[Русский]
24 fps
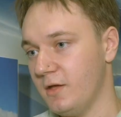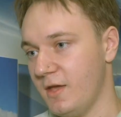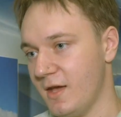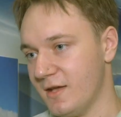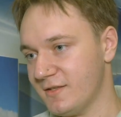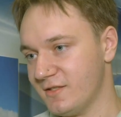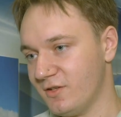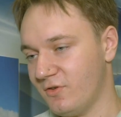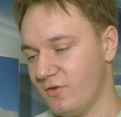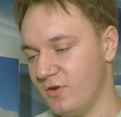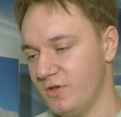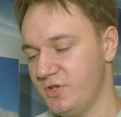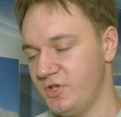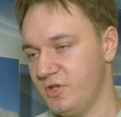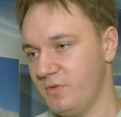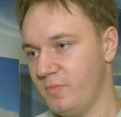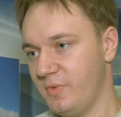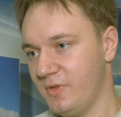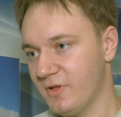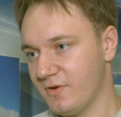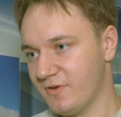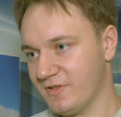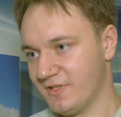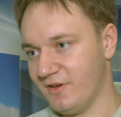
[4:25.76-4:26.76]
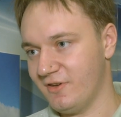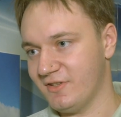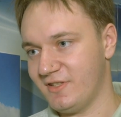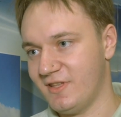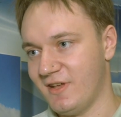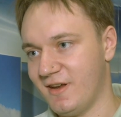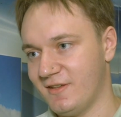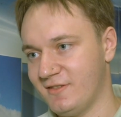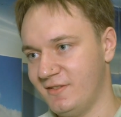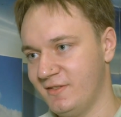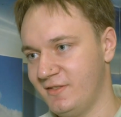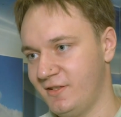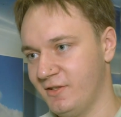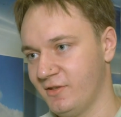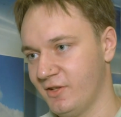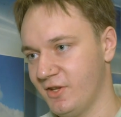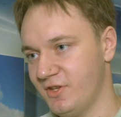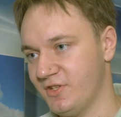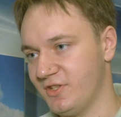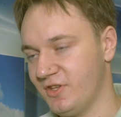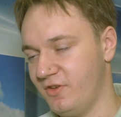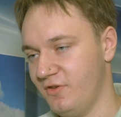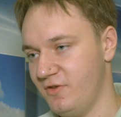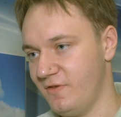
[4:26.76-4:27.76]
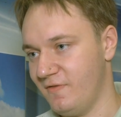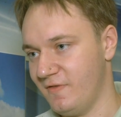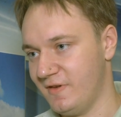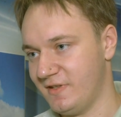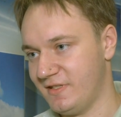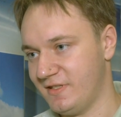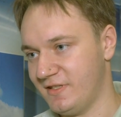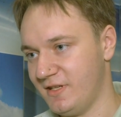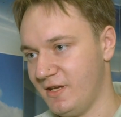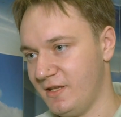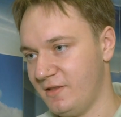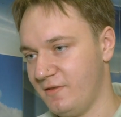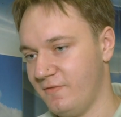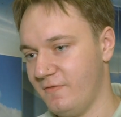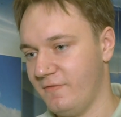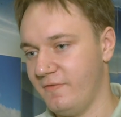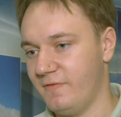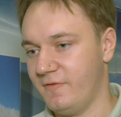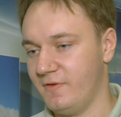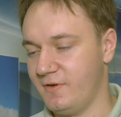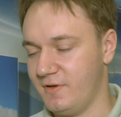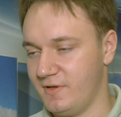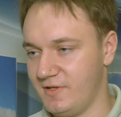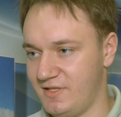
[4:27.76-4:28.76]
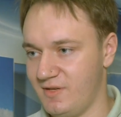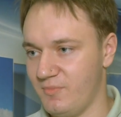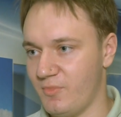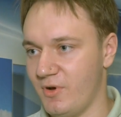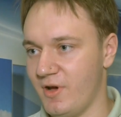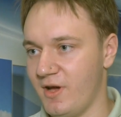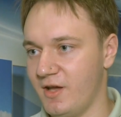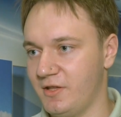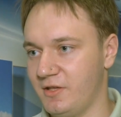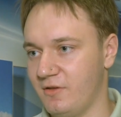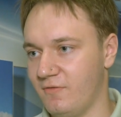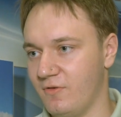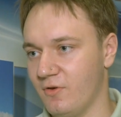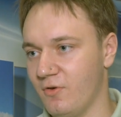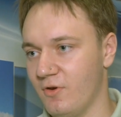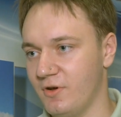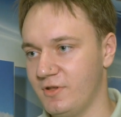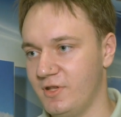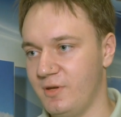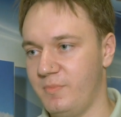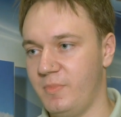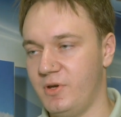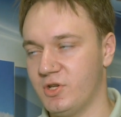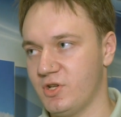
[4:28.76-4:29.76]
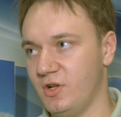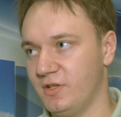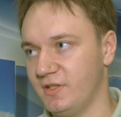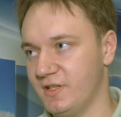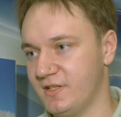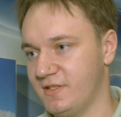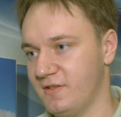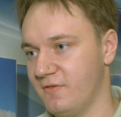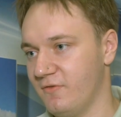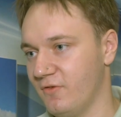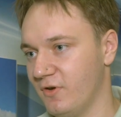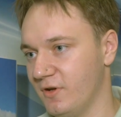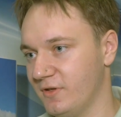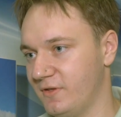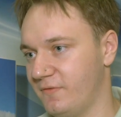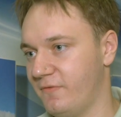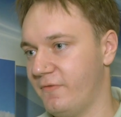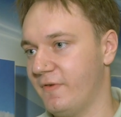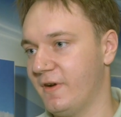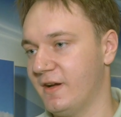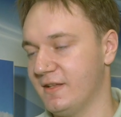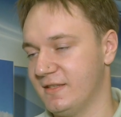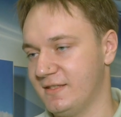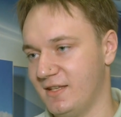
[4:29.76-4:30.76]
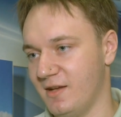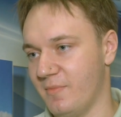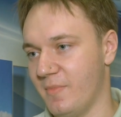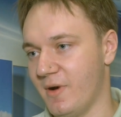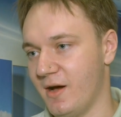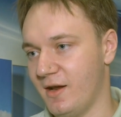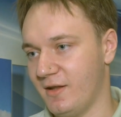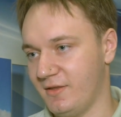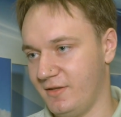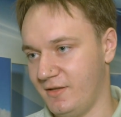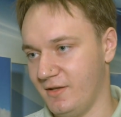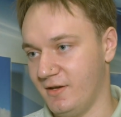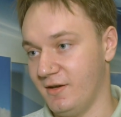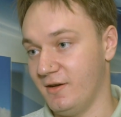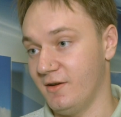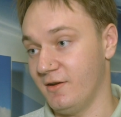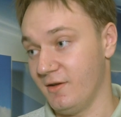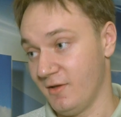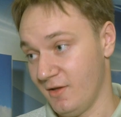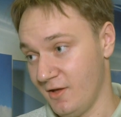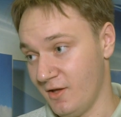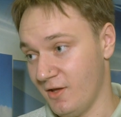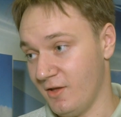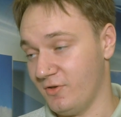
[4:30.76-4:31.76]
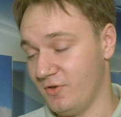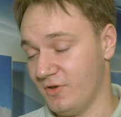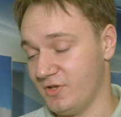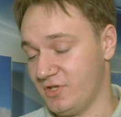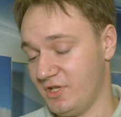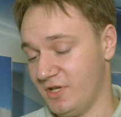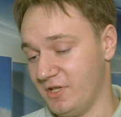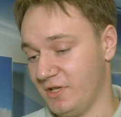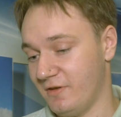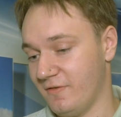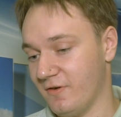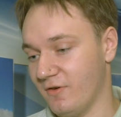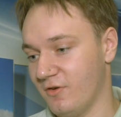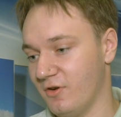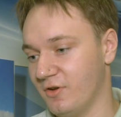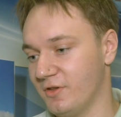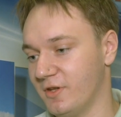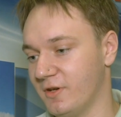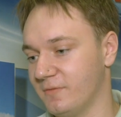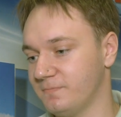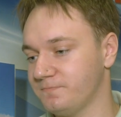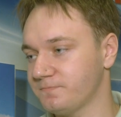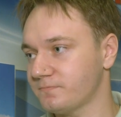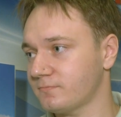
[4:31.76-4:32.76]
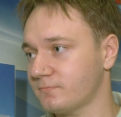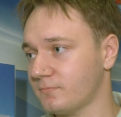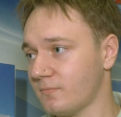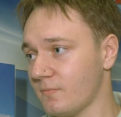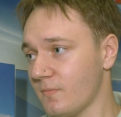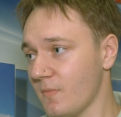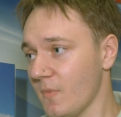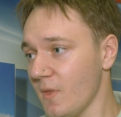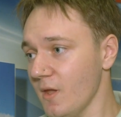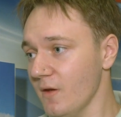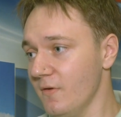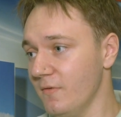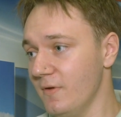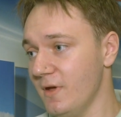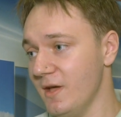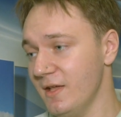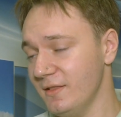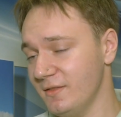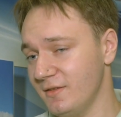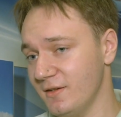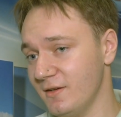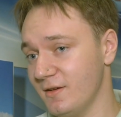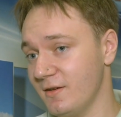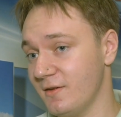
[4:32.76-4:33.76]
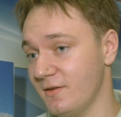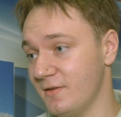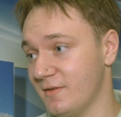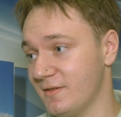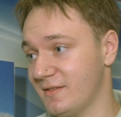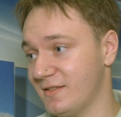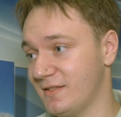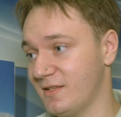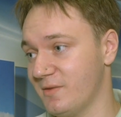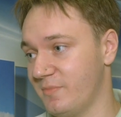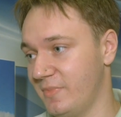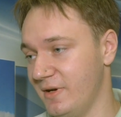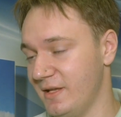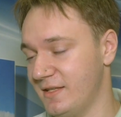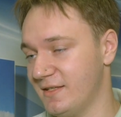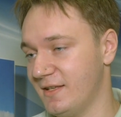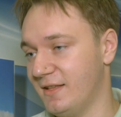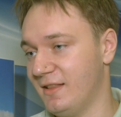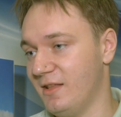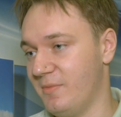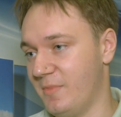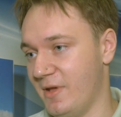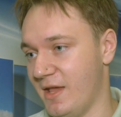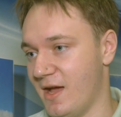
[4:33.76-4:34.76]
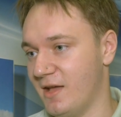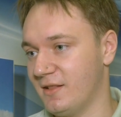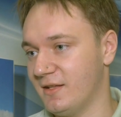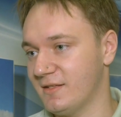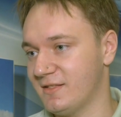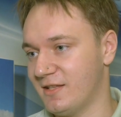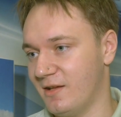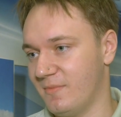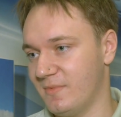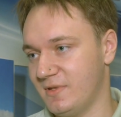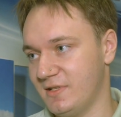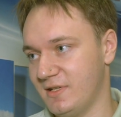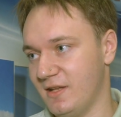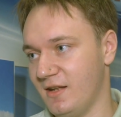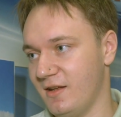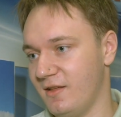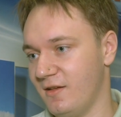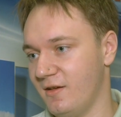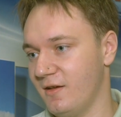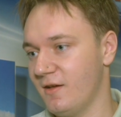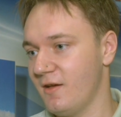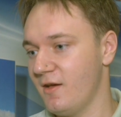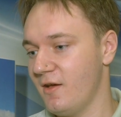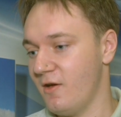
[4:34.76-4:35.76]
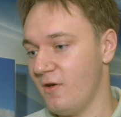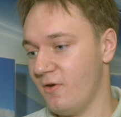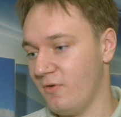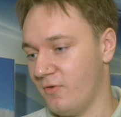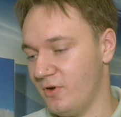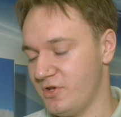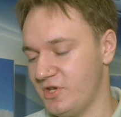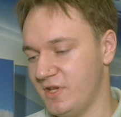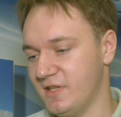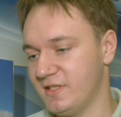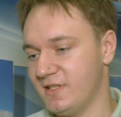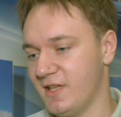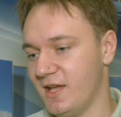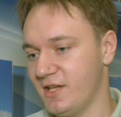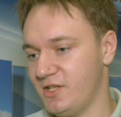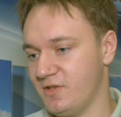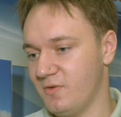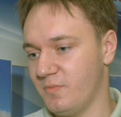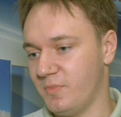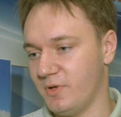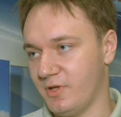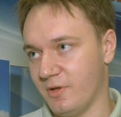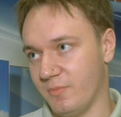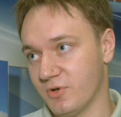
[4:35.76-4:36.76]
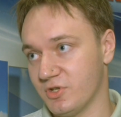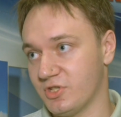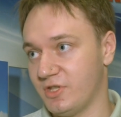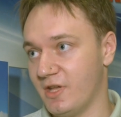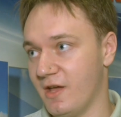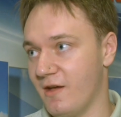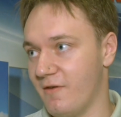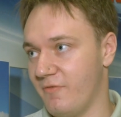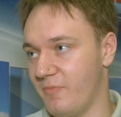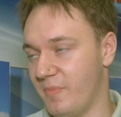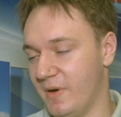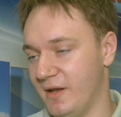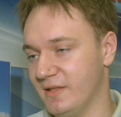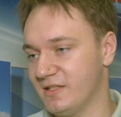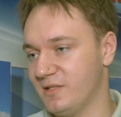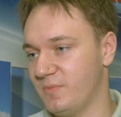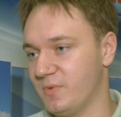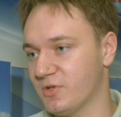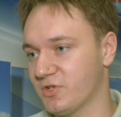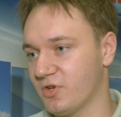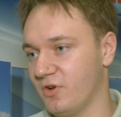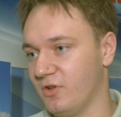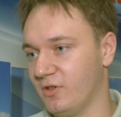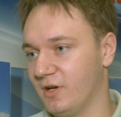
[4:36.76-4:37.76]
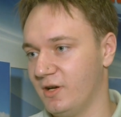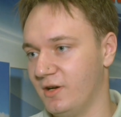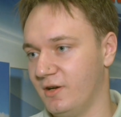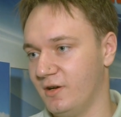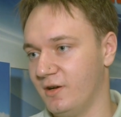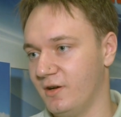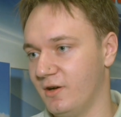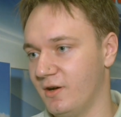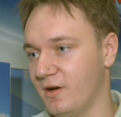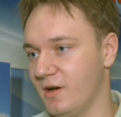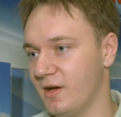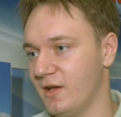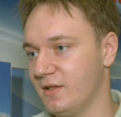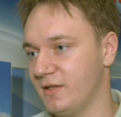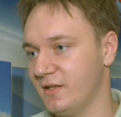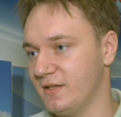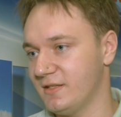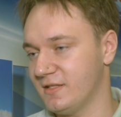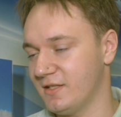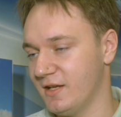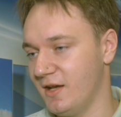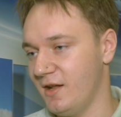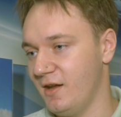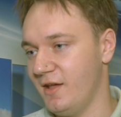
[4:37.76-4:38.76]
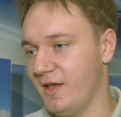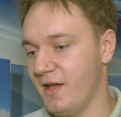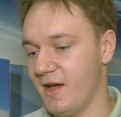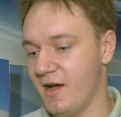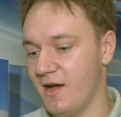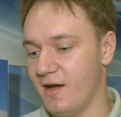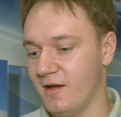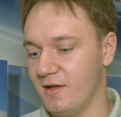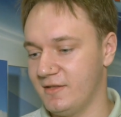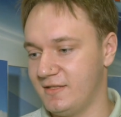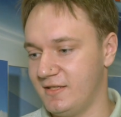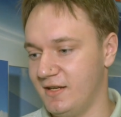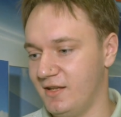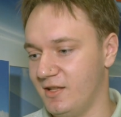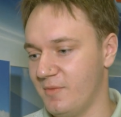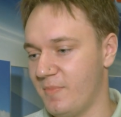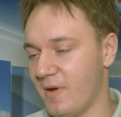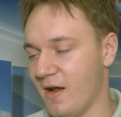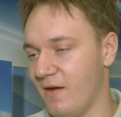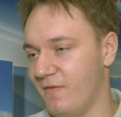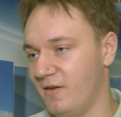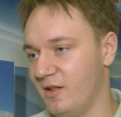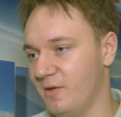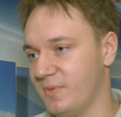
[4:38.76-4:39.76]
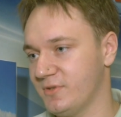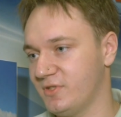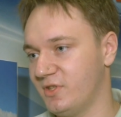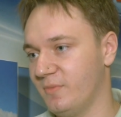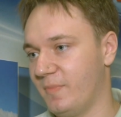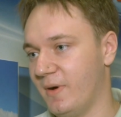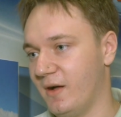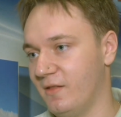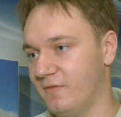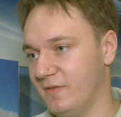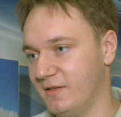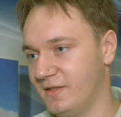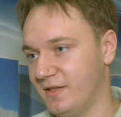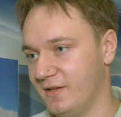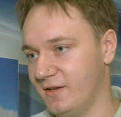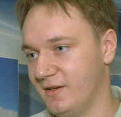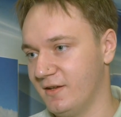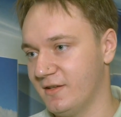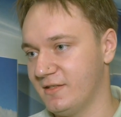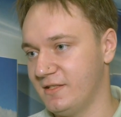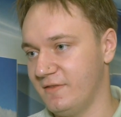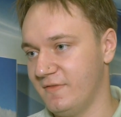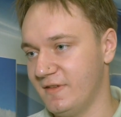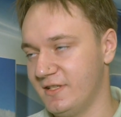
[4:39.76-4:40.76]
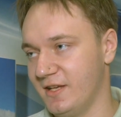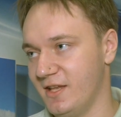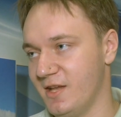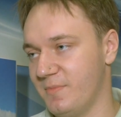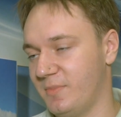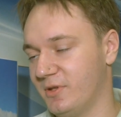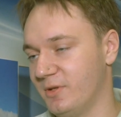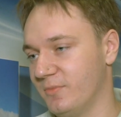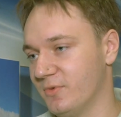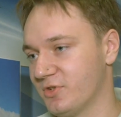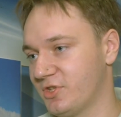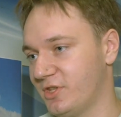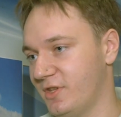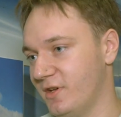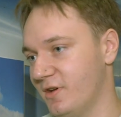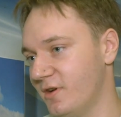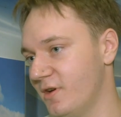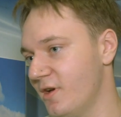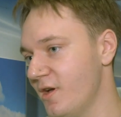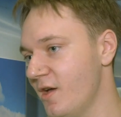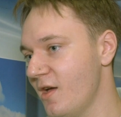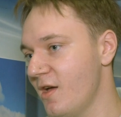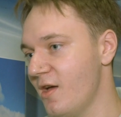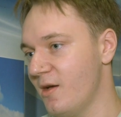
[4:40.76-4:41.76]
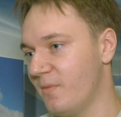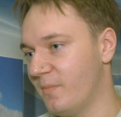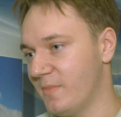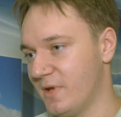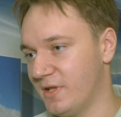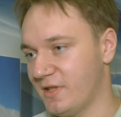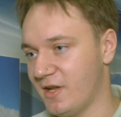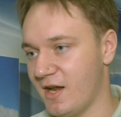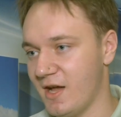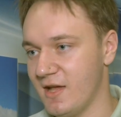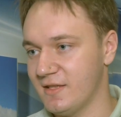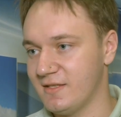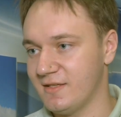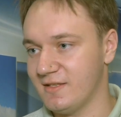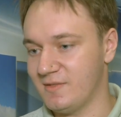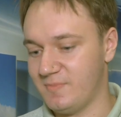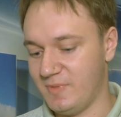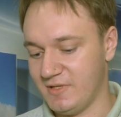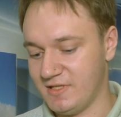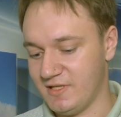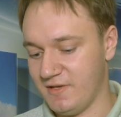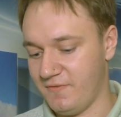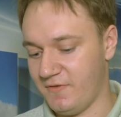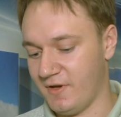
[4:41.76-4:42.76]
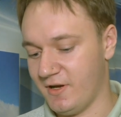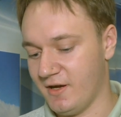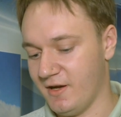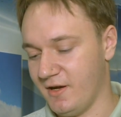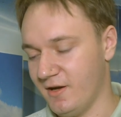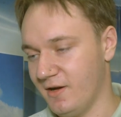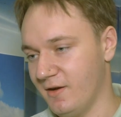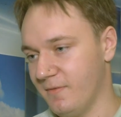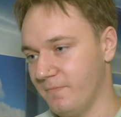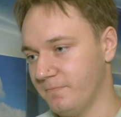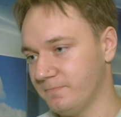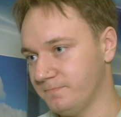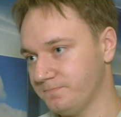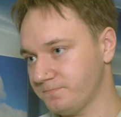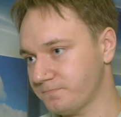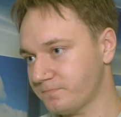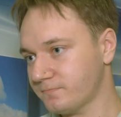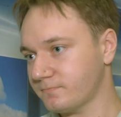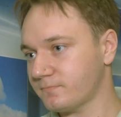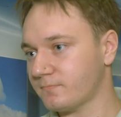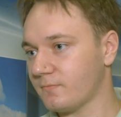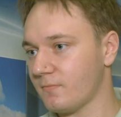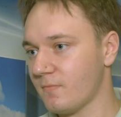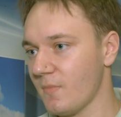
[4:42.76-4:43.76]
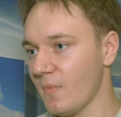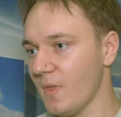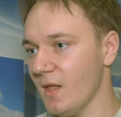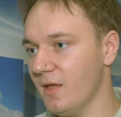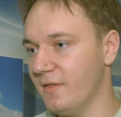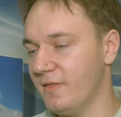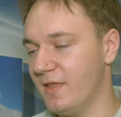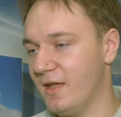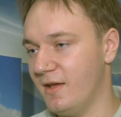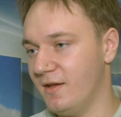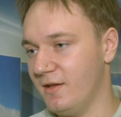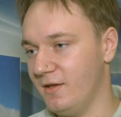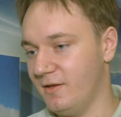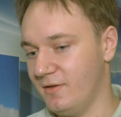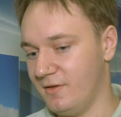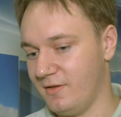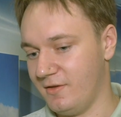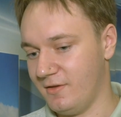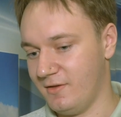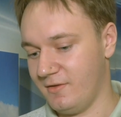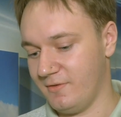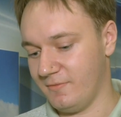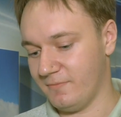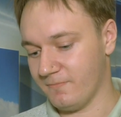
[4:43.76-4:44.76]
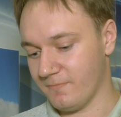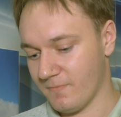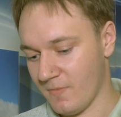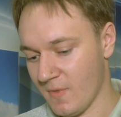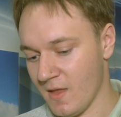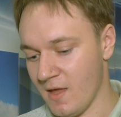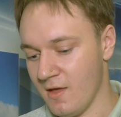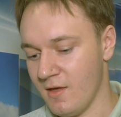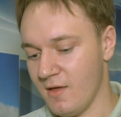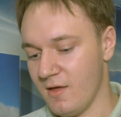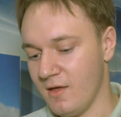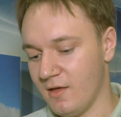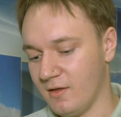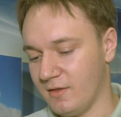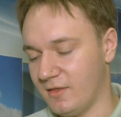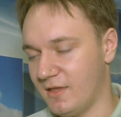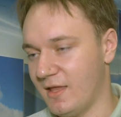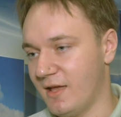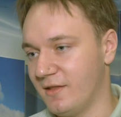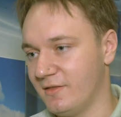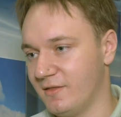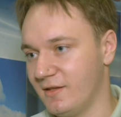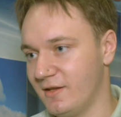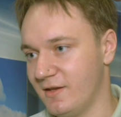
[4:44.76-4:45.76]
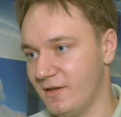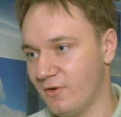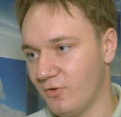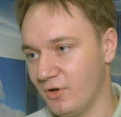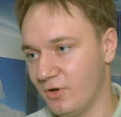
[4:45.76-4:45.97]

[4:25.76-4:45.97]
Я закончил Белорусский государственный технологический университет в зимой этого года и пришел на завод в конце марта тоже этого года. Это событие для меня на самом деле очень значим, потому что я, в принципе, шел к э, этой цели. Я целенаправленно поступал в это заведение, потому что мне нравится специфика э, данной